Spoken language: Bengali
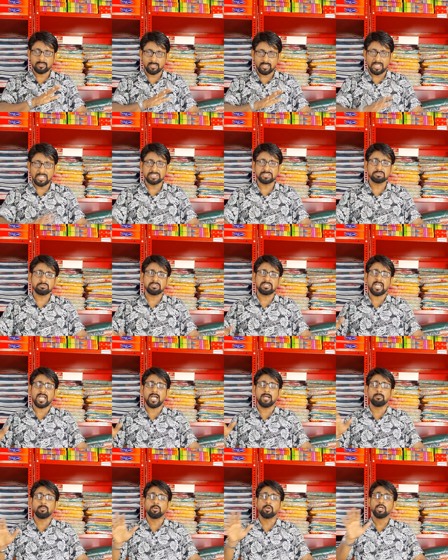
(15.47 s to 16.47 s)
কালেকশনগুলো
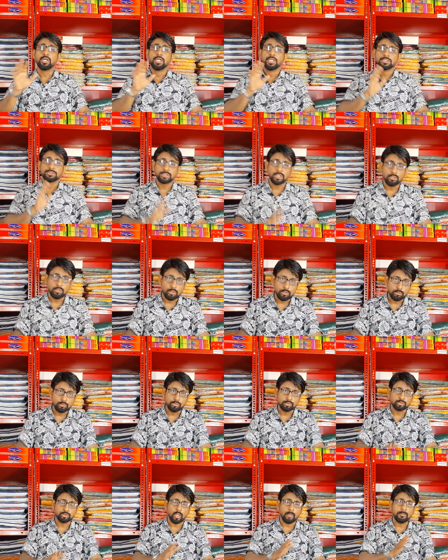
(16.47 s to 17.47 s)
দেখাবো সেগুলো
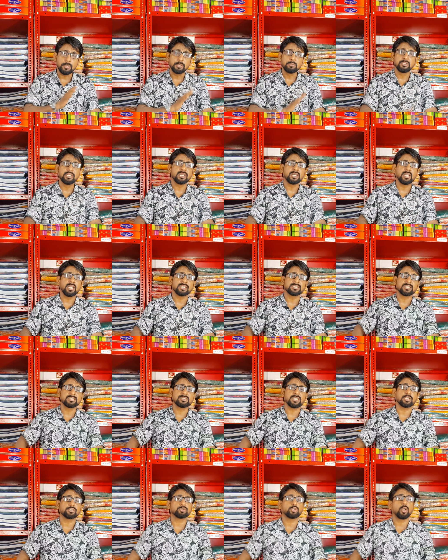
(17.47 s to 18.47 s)
কিন্তু সবই ইউনিক
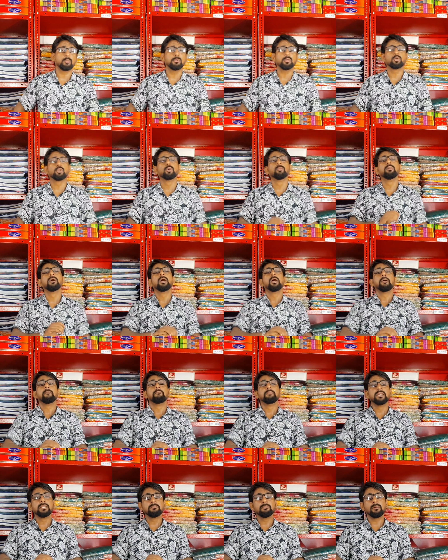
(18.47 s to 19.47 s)
কালেকশনস আর সবই খুব
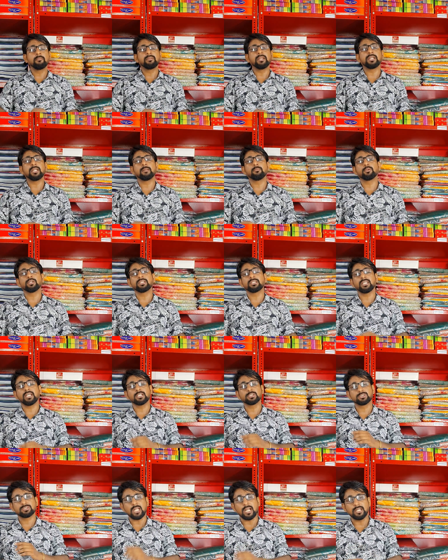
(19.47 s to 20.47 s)
মিনিমাম রেটের মধ্যে
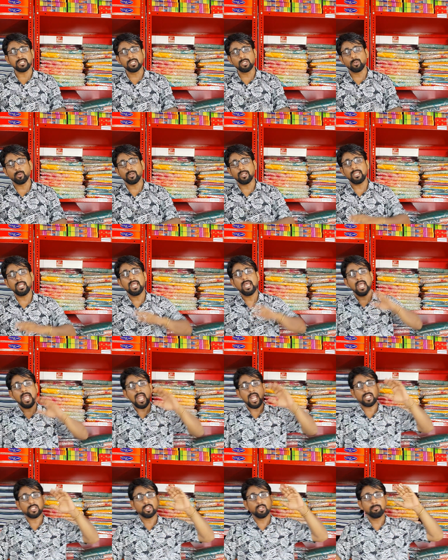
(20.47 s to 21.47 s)
থেকে স্টার্টিং করে
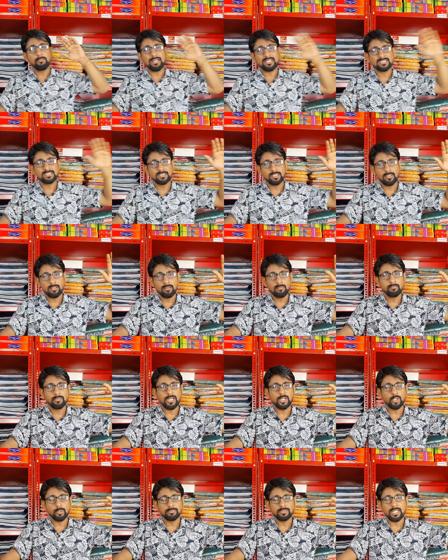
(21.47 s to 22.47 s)
একদম ম্যাক্সিমাম
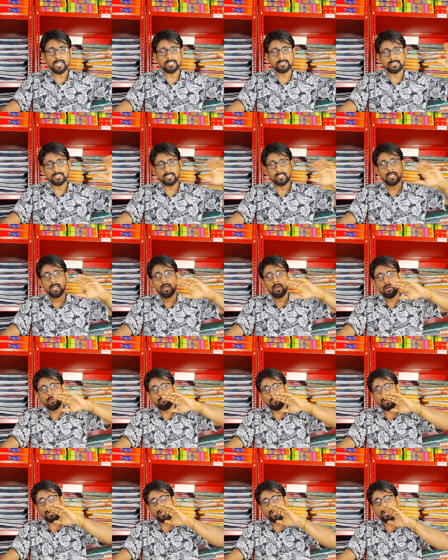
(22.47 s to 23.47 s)
রেট অবধি আছে
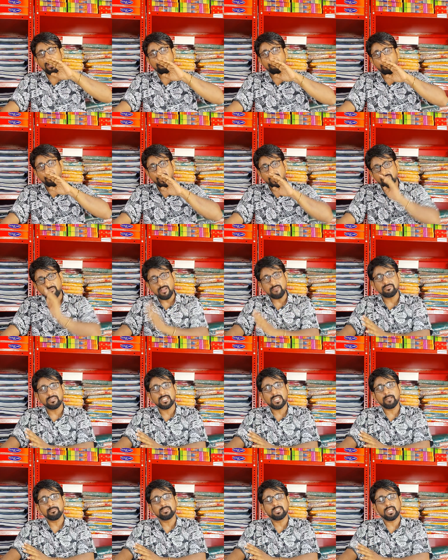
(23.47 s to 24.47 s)
ওয়ান হান্ড্রেড ফর্টি ফাইভ
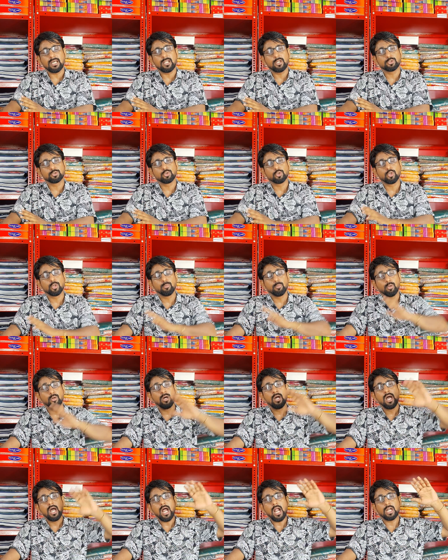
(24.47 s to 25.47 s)
থেকে আমি দেখানো শুরু করবো
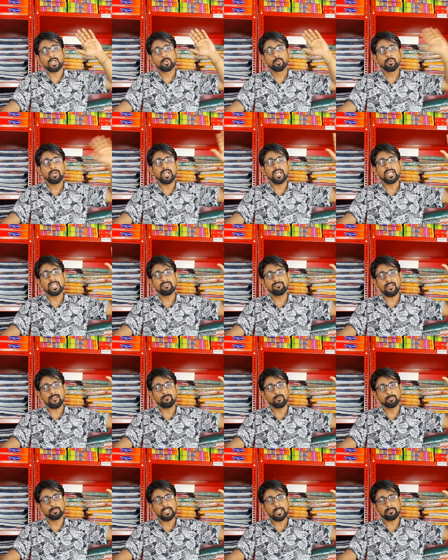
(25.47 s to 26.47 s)
আর টু এইটি ফাইভ
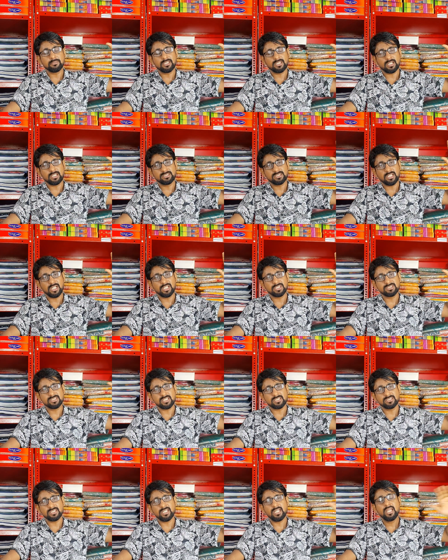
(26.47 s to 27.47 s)
অবধি আমাদের কাছে কালেকশন
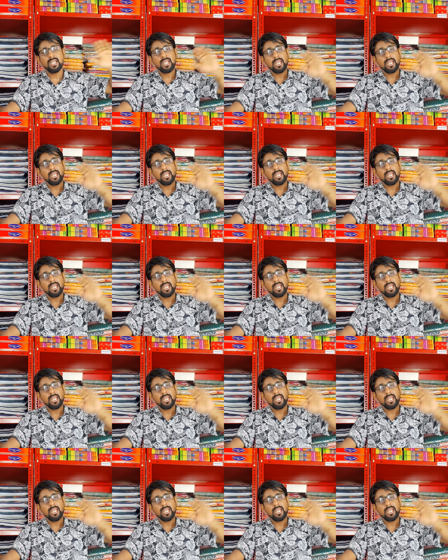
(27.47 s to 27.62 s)
আছে